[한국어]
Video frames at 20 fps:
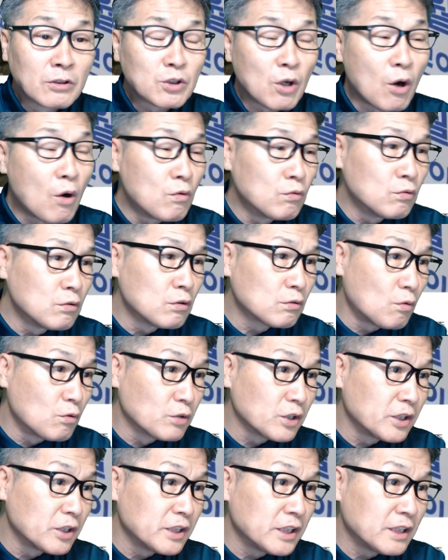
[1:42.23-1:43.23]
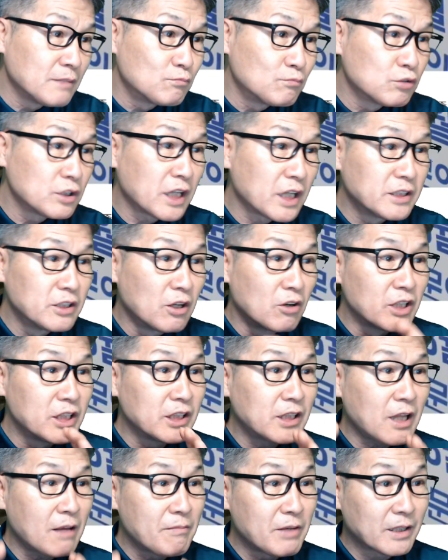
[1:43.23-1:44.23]
서울 공연이 무기한
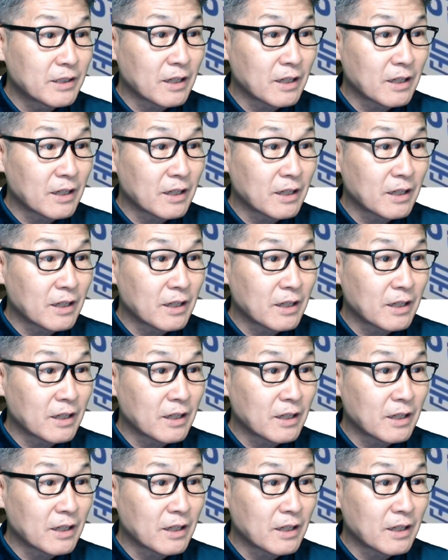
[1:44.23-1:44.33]
연기됨에